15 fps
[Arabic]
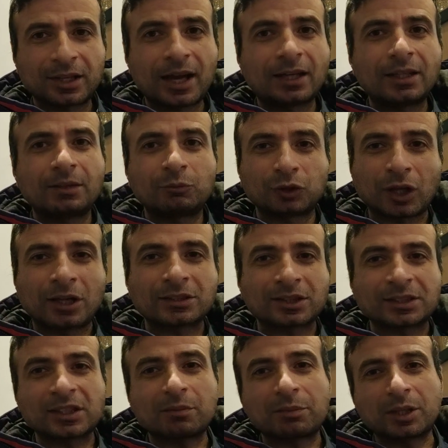يعني
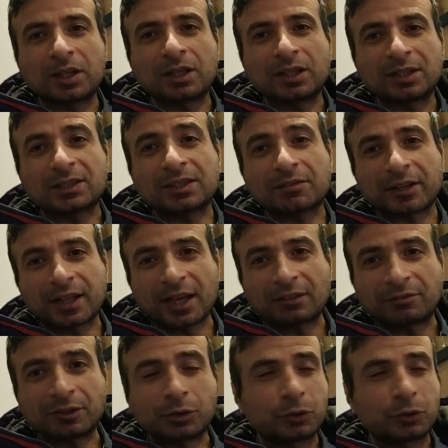متخصصه بالسفريات